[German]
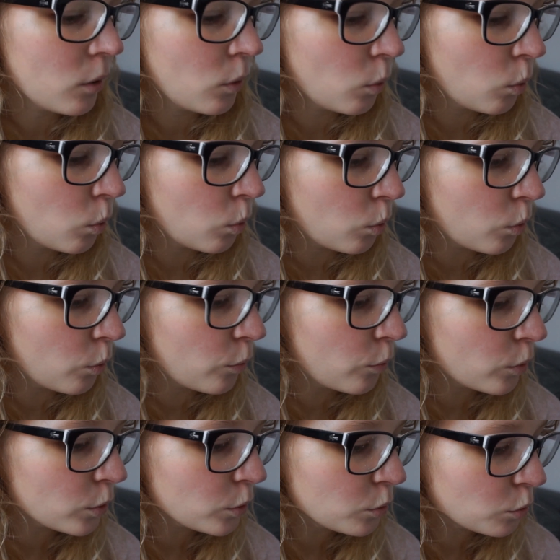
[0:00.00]
Oh,
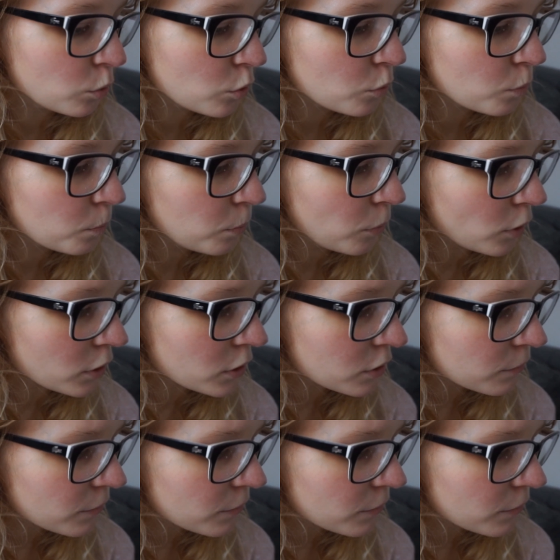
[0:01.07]
du spuckst.